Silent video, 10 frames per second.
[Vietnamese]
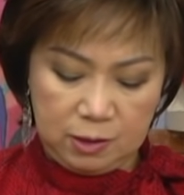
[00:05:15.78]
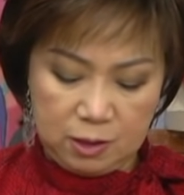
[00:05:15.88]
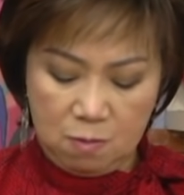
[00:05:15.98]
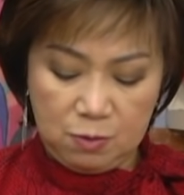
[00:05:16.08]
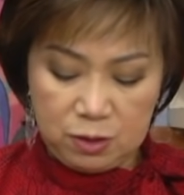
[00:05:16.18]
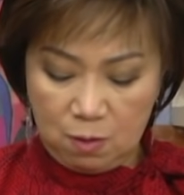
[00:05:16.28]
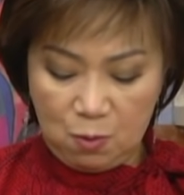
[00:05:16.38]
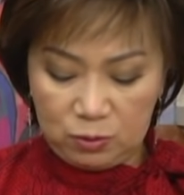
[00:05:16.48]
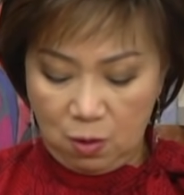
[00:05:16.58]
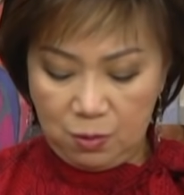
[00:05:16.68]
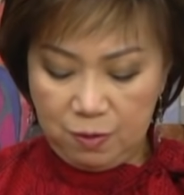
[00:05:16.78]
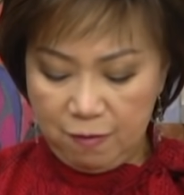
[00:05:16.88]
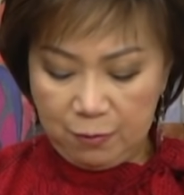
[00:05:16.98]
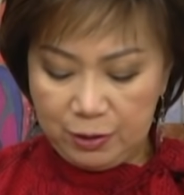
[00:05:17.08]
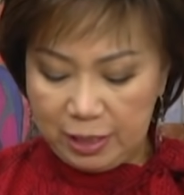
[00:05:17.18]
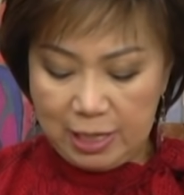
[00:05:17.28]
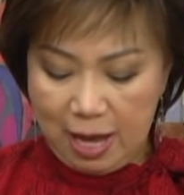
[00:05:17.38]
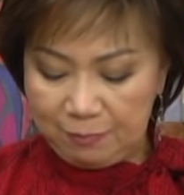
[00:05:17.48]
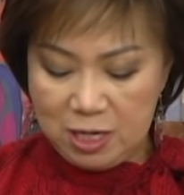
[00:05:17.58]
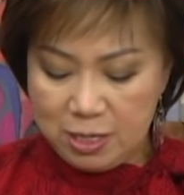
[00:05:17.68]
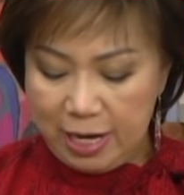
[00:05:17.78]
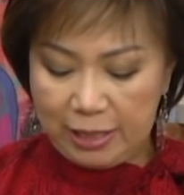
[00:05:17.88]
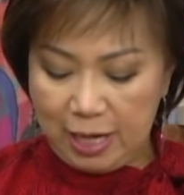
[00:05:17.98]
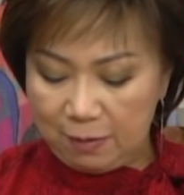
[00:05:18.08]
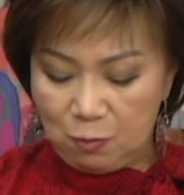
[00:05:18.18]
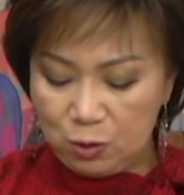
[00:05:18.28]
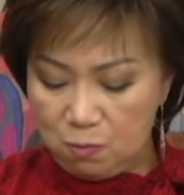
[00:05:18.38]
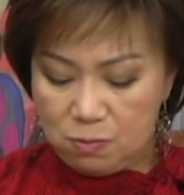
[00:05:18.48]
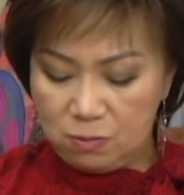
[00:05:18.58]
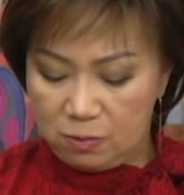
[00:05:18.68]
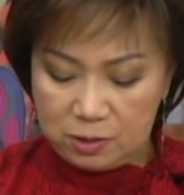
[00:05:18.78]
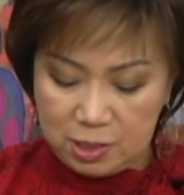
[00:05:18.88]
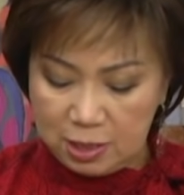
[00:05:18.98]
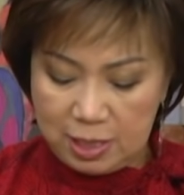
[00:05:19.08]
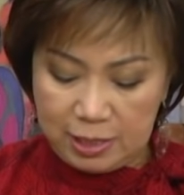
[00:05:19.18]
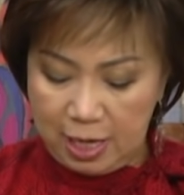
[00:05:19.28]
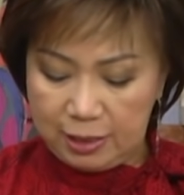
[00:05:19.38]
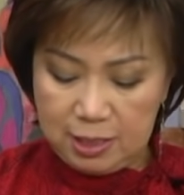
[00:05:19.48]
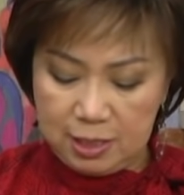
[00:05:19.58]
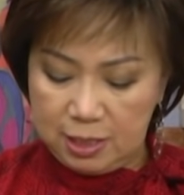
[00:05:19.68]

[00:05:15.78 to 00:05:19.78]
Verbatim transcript: không có cho bột nổi và Uyên Thi làm nó hơi đặc đặc một chút, rất là nhanh.